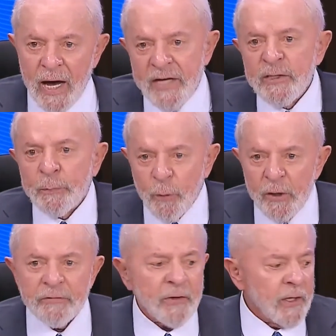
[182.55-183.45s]
Aí
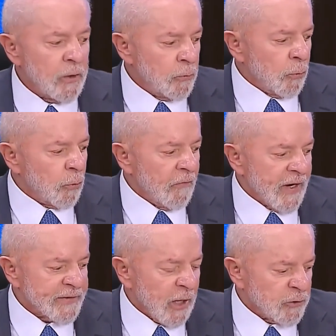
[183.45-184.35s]
depois, no
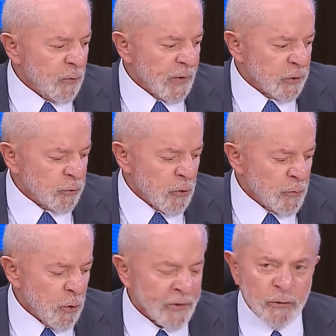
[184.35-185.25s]
governo da Dilma de
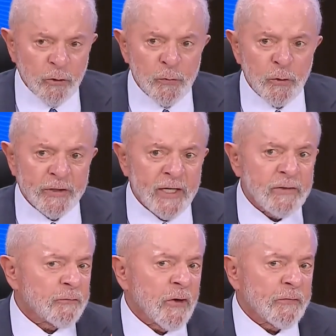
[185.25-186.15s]
2011 a
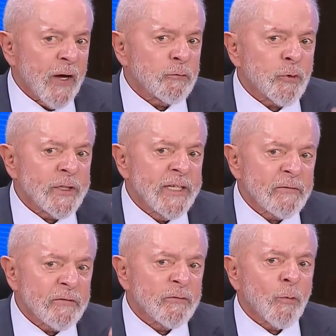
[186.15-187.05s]
2015, foi feito
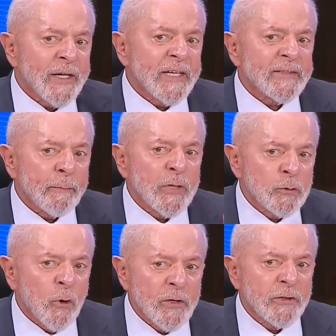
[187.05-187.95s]
540
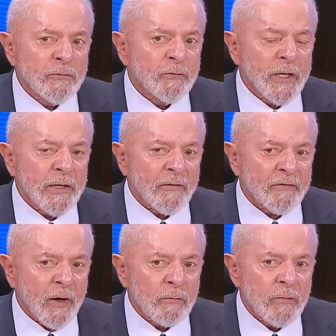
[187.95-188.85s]
bilhões de
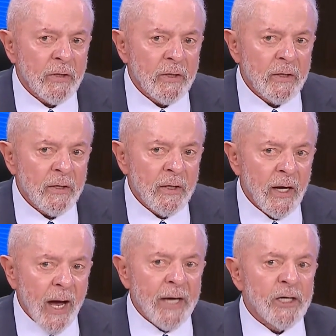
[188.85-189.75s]
desoneração.
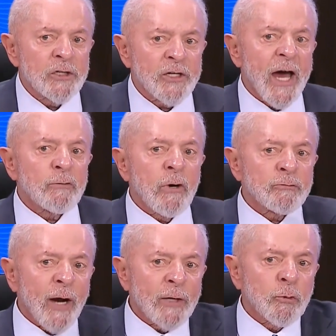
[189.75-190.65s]
Aí já era o
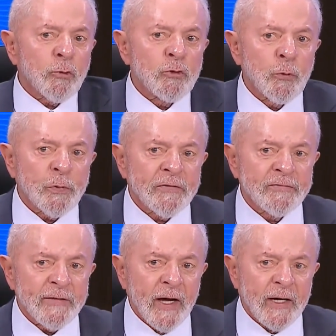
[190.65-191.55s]
Eduardo Cunha o
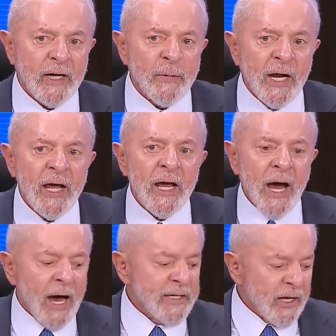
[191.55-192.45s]
presidente da Câmara,
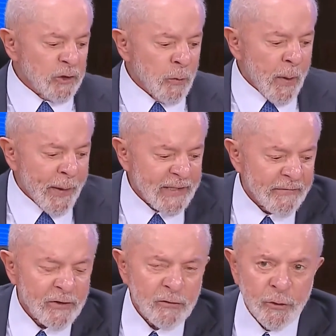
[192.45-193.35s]
aí a Dilma
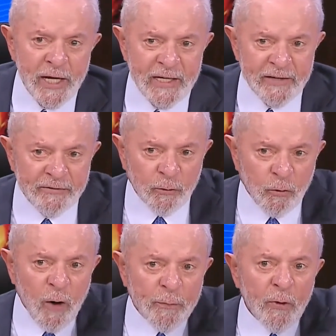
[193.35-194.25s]
mandava desonerar esse
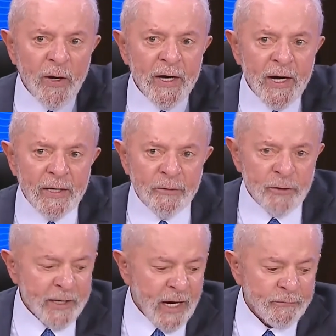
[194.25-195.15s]
copo, ele
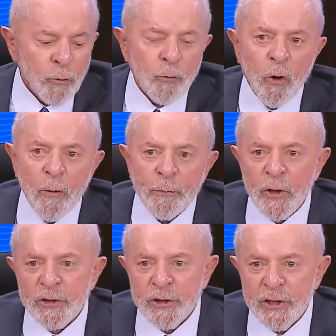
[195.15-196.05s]
desonerava o
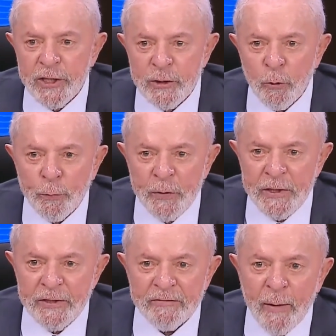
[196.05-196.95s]
copo, a xícara, o
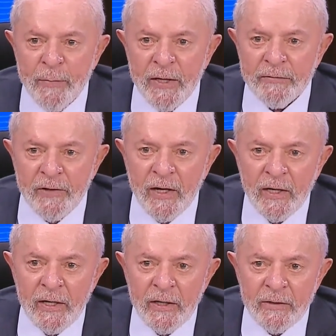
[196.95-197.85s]
pires, a mesa,
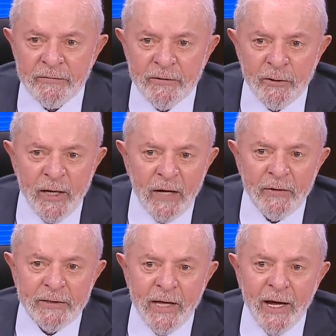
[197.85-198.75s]
eh,
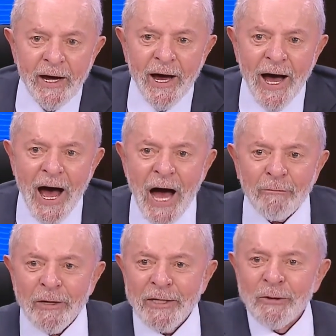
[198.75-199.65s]
desonerava até a
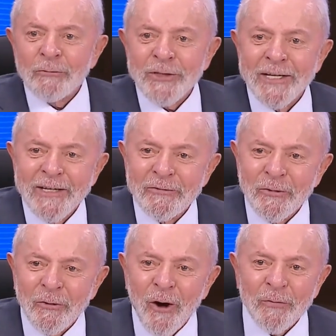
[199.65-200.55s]
água que não tinha dentro
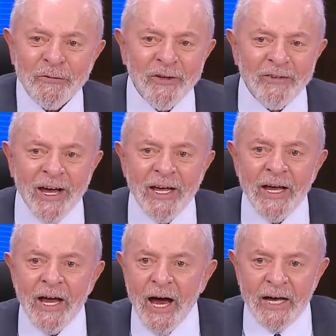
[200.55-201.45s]
do copo, ou seja,
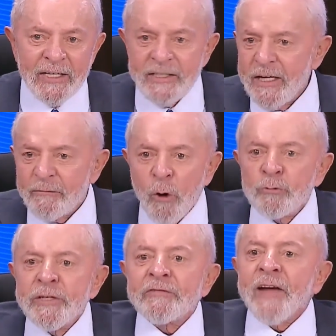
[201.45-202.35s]
aí levou a
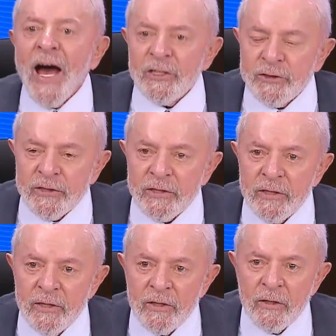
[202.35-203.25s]
um desastre.
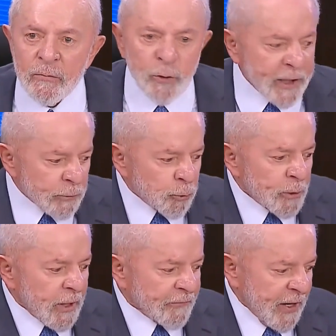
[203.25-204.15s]
Porque
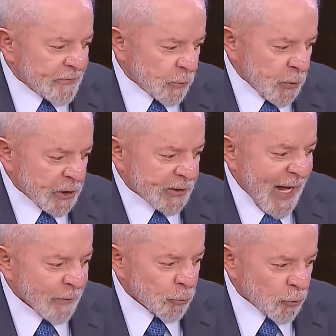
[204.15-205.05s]
toda vez que o
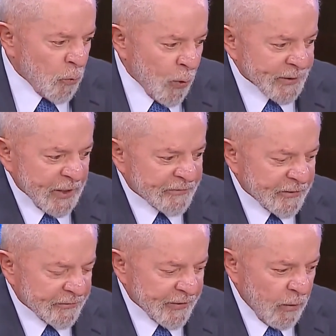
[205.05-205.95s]
Estado toma uma
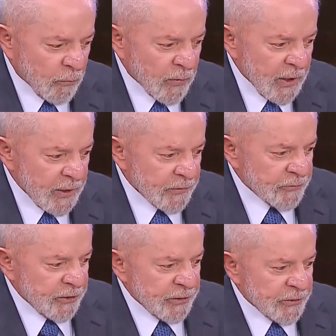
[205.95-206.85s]
decisão
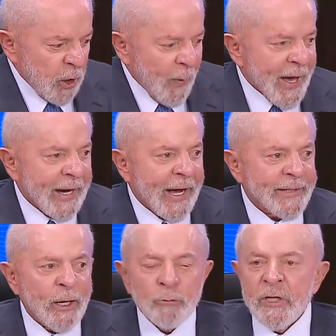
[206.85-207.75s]
de não
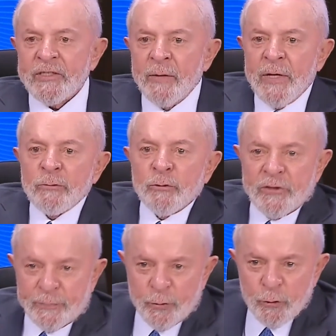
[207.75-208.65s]
arrecadar um determinado
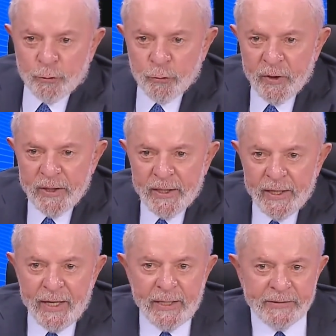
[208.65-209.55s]
tributo,
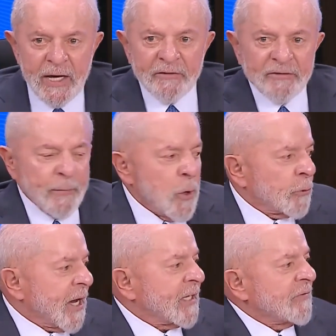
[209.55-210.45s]
ele tem que saber
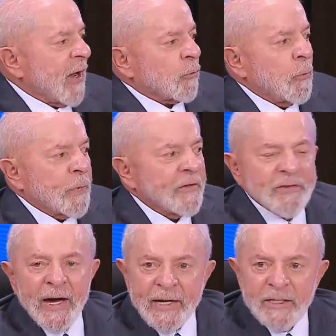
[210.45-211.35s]
o que, é que vai
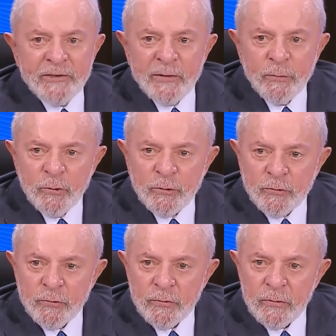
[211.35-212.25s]
compensar aquele
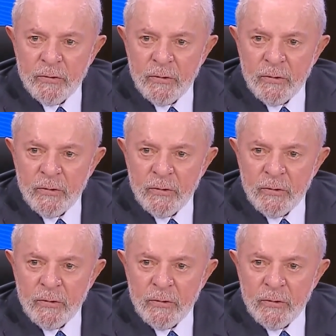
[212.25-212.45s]
tributo.